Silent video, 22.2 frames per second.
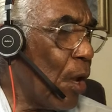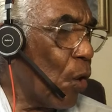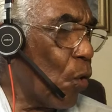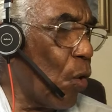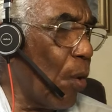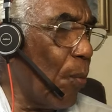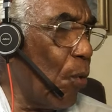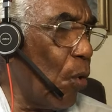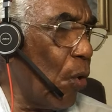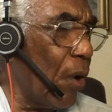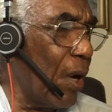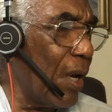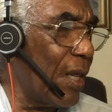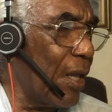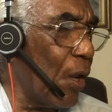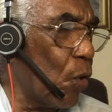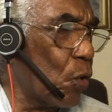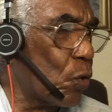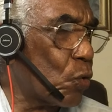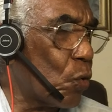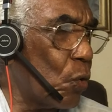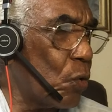como el
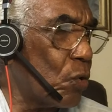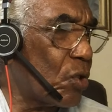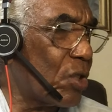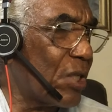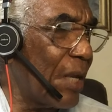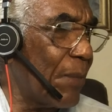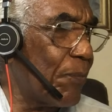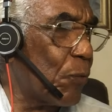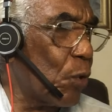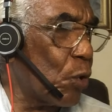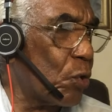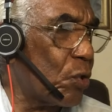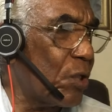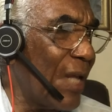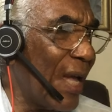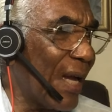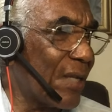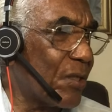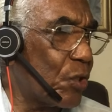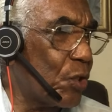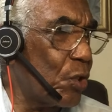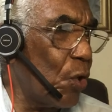de los conceptos
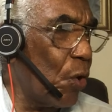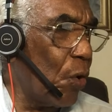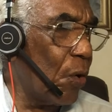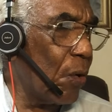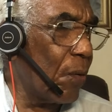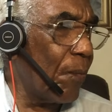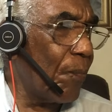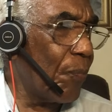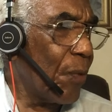de acción